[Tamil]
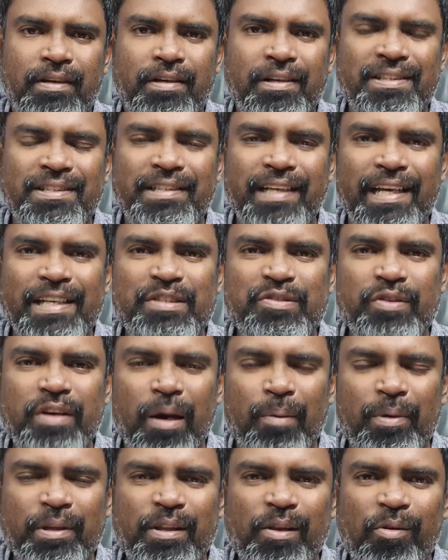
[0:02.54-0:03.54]
கிறிஸ்தியேசு
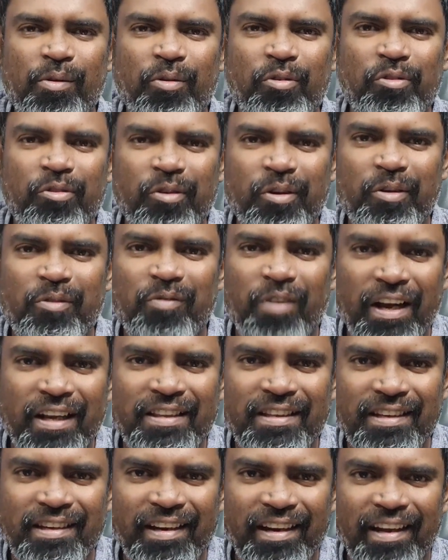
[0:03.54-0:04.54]
நாமத்தில் உங்கள் ஒருவரையும்
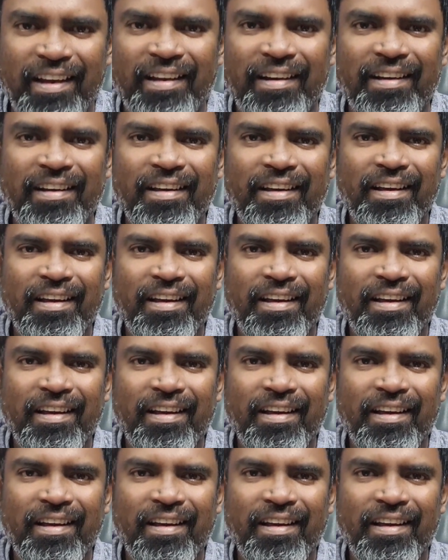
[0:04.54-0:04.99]
வாழ்த்துகிறேன்